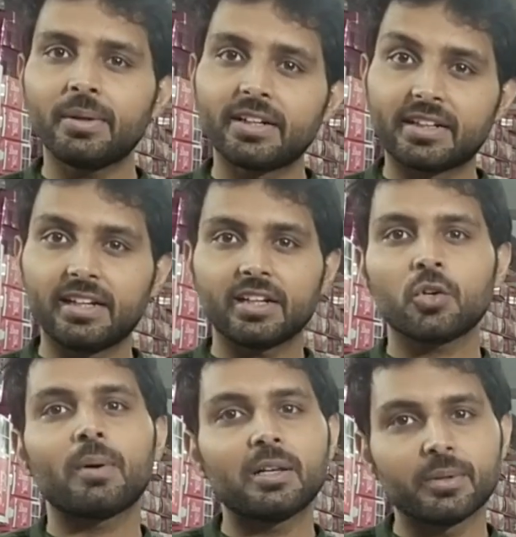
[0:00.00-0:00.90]
मैं रिटेलर
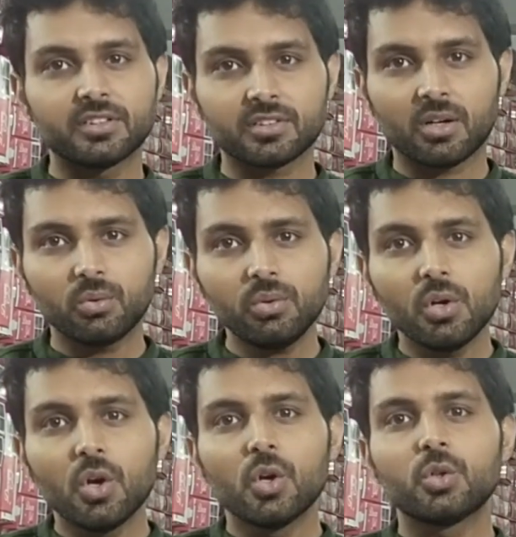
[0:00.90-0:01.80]
को माल बेचता हूँ
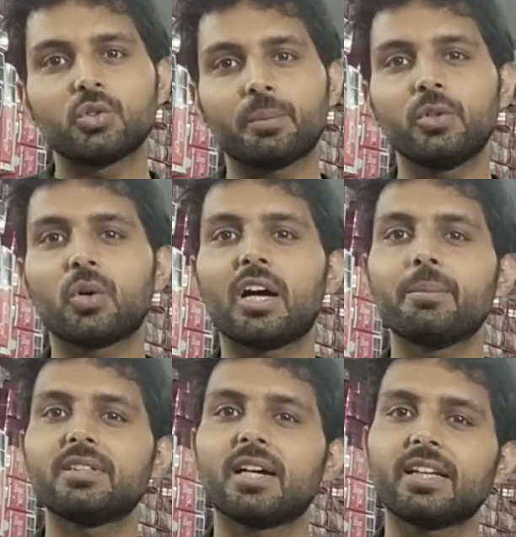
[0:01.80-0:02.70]
जो अपनी दुकान
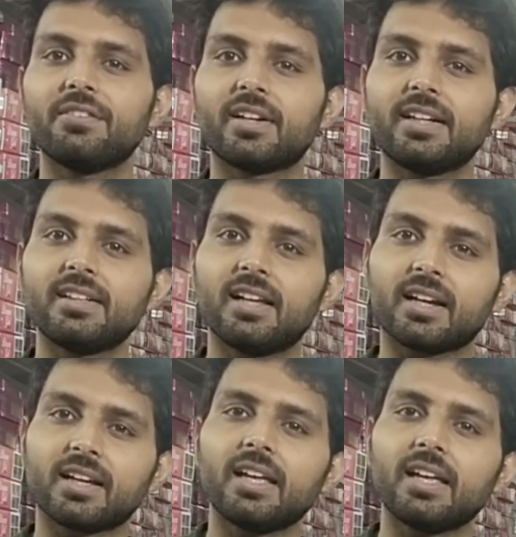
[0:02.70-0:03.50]
में जाके वेरायटी ला